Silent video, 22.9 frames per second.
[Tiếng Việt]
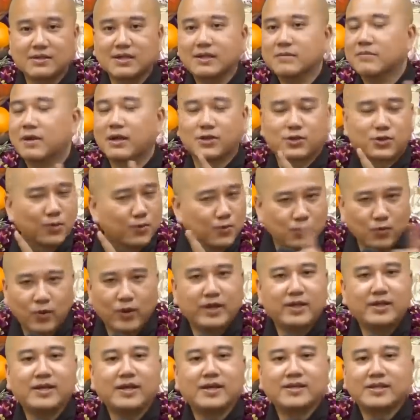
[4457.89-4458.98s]
nhưng mà chung
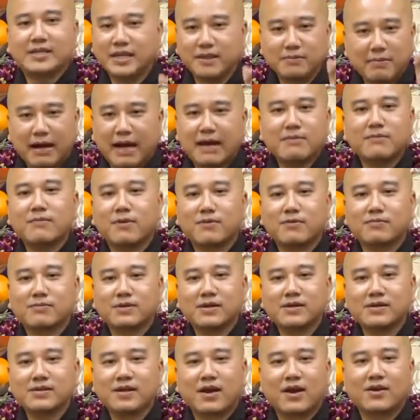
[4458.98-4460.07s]
quy chỉ bán một
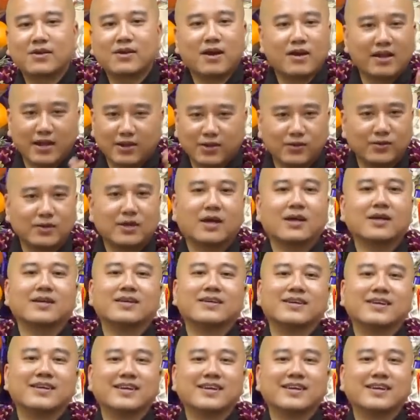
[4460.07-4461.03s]
thứ thôi, đó là đồ chơi.